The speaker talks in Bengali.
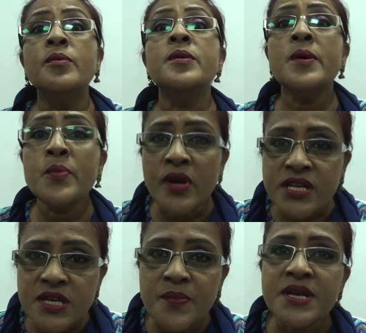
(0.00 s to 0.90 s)
অভিভাবক
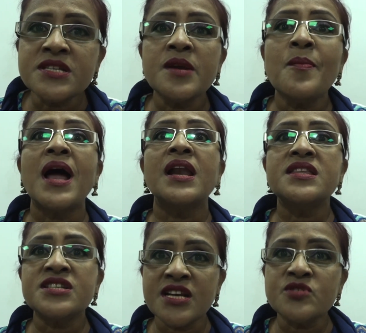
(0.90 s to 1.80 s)
হিসেবে সে
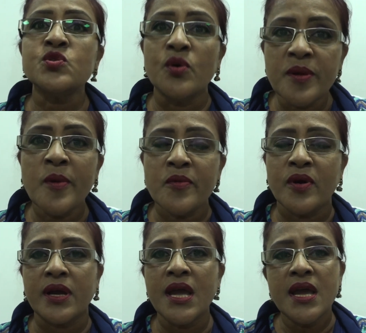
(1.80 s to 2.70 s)
বাংলাদেশের একজন
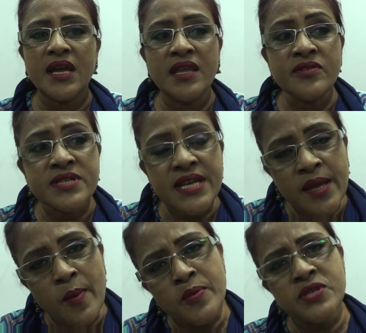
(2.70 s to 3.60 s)
অভিভাবক কিন্তু সে
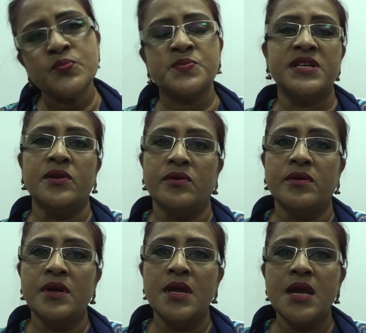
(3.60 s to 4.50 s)
কিভাবে চুপ ছিল
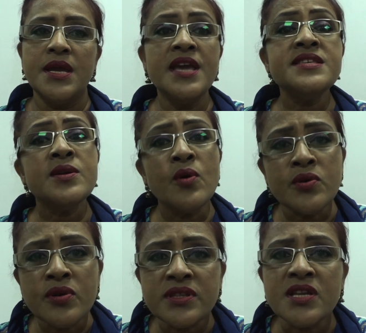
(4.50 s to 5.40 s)
এই যে
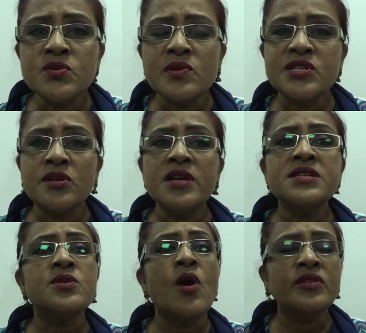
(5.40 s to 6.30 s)
গণহত্যা চলছিল এই
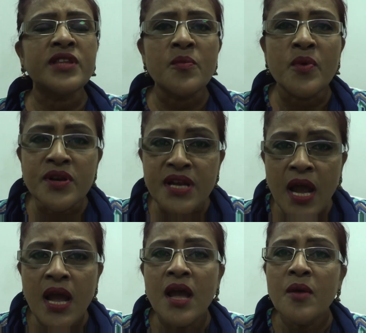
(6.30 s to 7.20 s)
যে রক্তের বন্যা
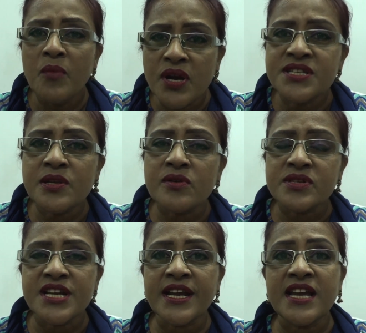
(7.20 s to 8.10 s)
বইছিল
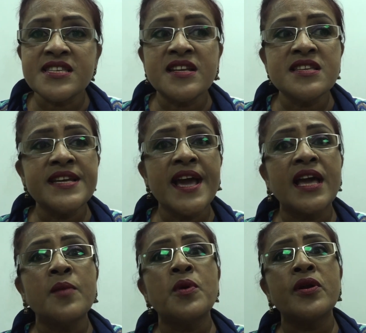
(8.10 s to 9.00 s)
শেখ হাসিনা যে
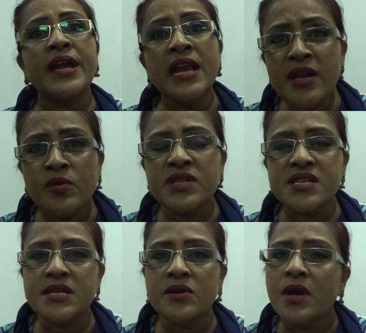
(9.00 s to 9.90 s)
একের পর কিলিং
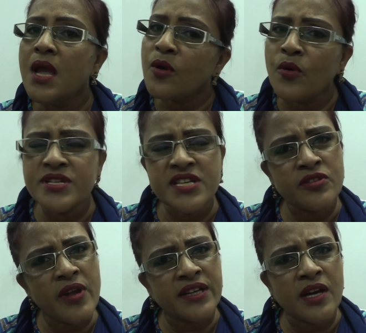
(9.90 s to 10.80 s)
করতেছিল কই সে
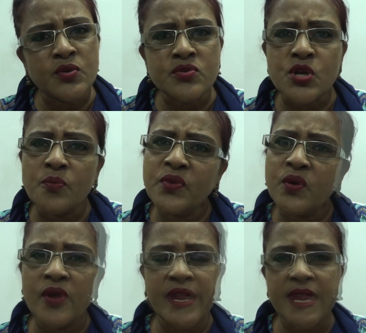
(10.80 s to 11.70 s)
তো একটা টু শব্দ
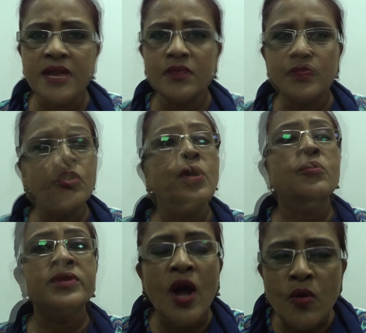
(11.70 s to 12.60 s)
করে নাই কোথাও
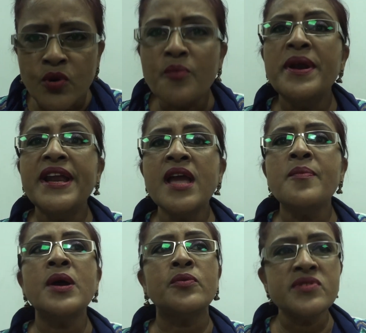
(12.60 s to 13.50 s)
কোথাও কোনো মিডিয়া
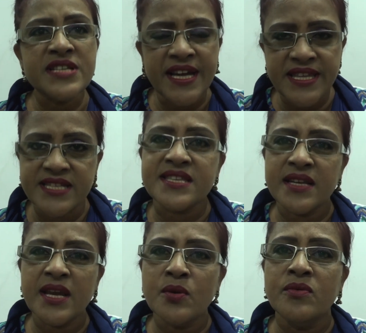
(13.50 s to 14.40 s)
বা কোনো জায়গায় দেখছেন
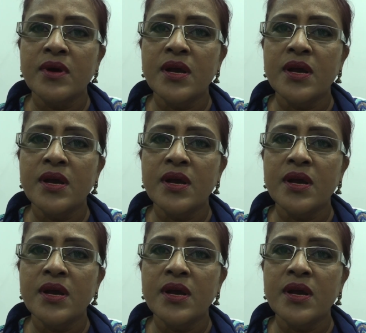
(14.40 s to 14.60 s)
কেউ